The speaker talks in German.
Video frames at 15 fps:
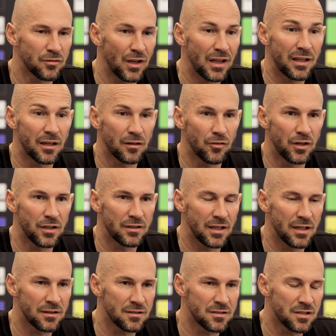welche
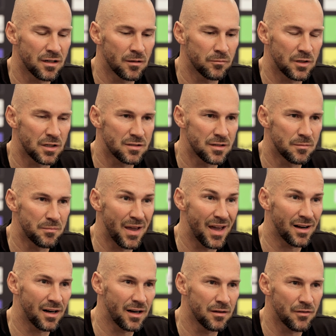Qualitäten sie haben, dass sie
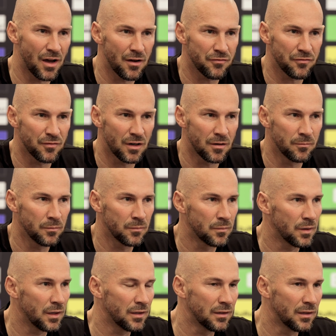mehrere Waffen haben
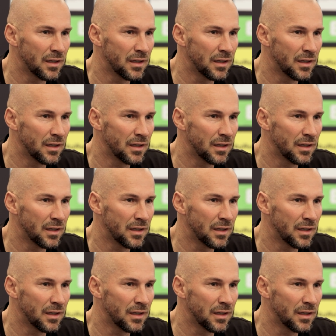in,